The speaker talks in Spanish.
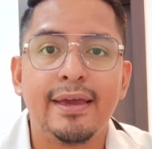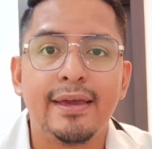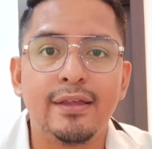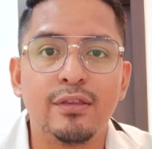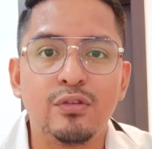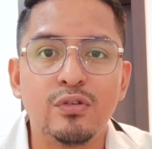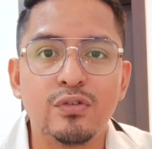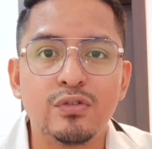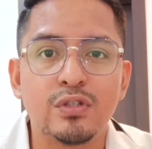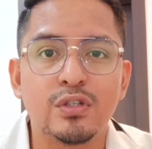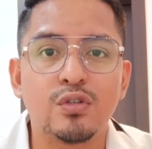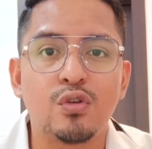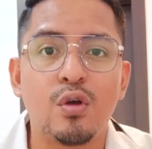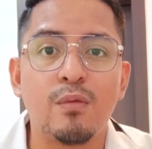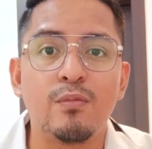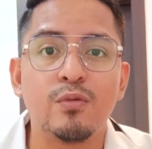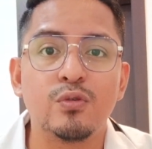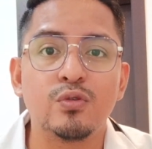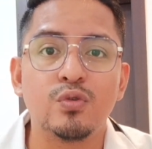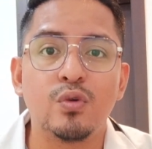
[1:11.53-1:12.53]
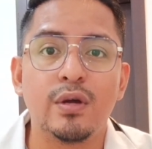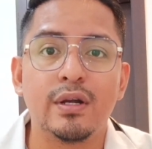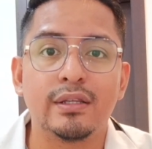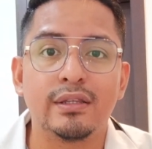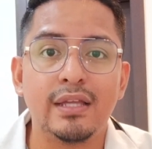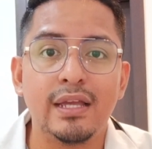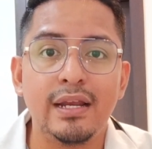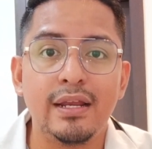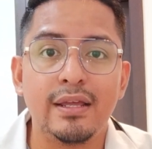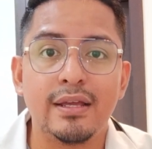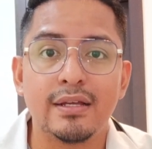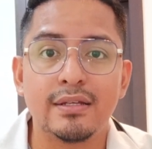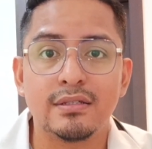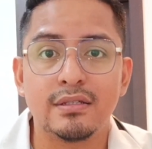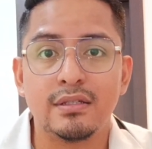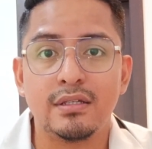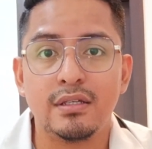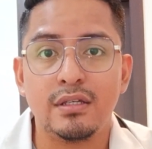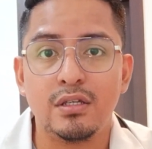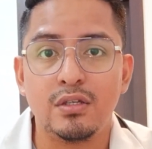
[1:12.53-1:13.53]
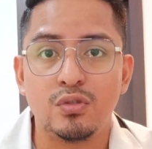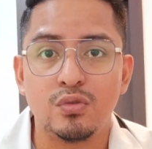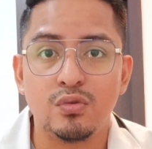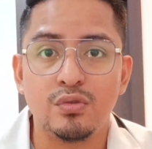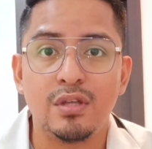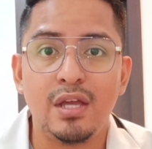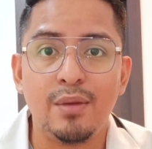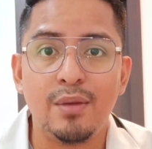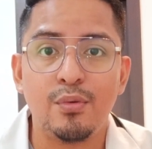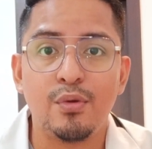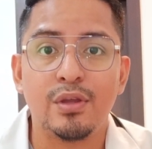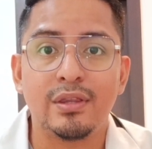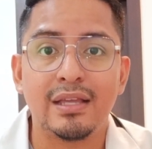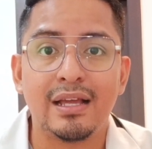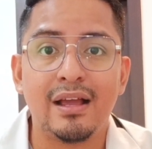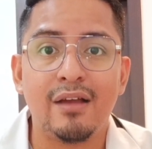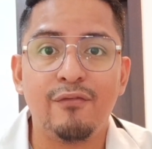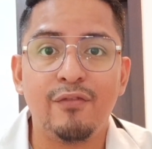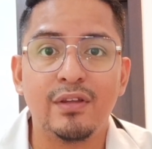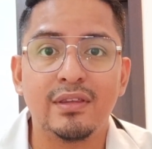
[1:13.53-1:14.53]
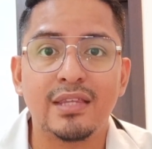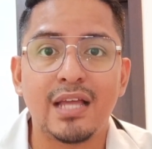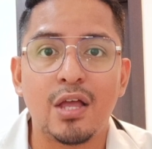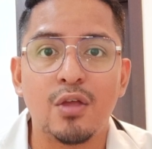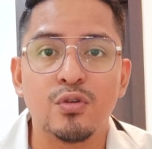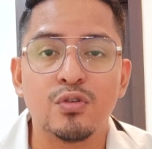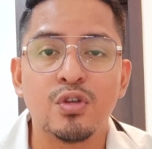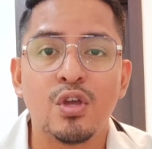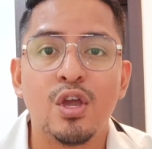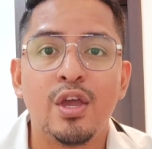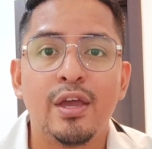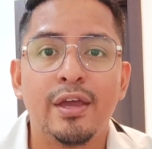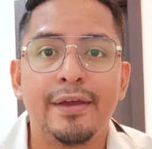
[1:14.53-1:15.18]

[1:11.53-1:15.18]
Entonces, como sus arterias y sus nervios están afectados,